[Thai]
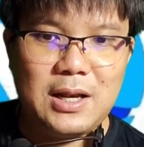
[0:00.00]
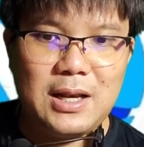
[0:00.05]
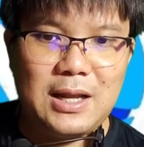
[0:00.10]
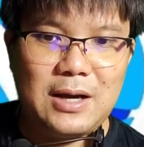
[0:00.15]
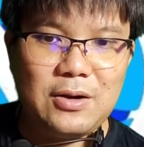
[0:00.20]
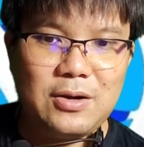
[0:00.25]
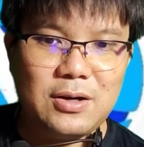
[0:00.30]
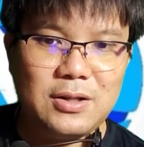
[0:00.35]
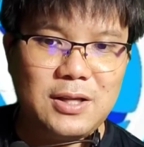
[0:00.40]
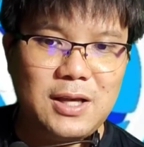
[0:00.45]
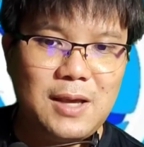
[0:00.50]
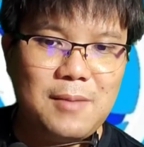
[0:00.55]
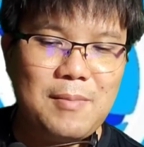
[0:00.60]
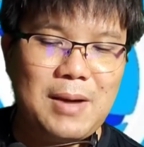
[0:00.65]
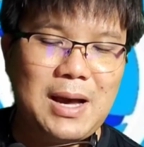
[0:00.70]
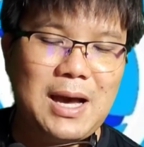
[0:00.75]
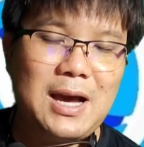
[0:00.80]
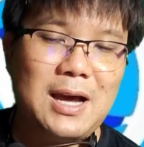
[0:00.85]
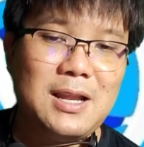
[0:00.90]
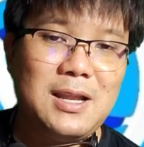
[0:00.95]
แล้วก็ที่
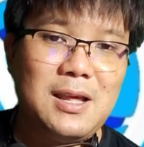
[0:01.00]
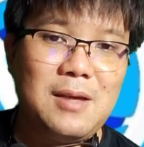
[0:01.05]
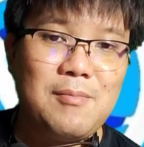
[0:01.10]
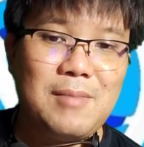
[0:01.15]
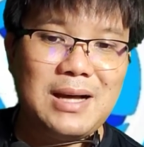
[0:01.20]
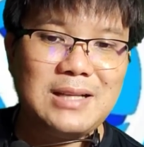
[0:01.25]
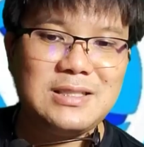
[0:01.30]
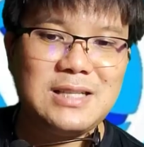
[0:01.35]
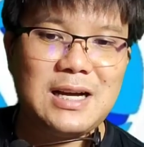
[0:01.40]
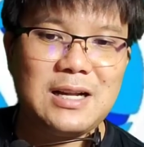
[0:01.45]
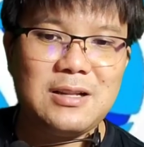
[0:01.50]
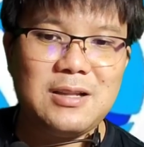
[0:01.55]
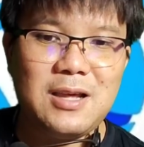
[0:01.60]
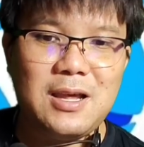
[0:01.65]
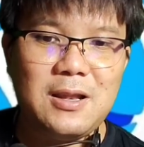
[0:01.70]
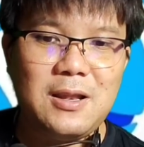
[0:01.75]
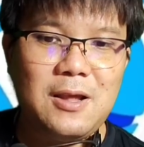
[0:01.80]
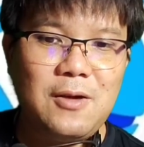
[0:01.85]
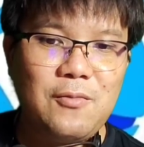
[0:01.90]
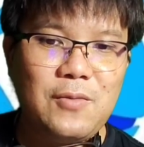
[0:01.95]
มาอันนี้มาจาก
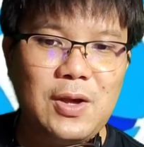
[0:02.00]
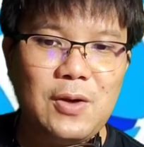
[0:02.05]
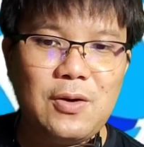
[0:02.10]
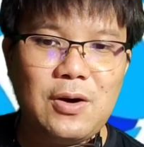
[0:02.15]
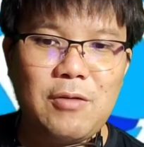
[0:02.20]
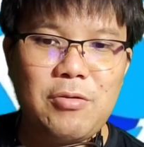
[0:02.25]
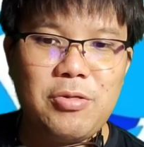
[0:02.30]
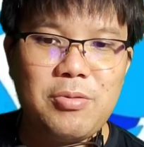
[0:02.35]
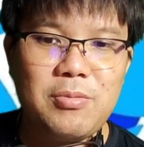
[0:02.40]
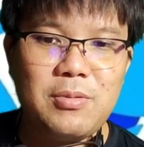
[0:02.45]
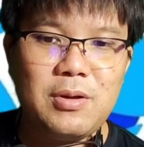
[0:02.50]
TradingView เขา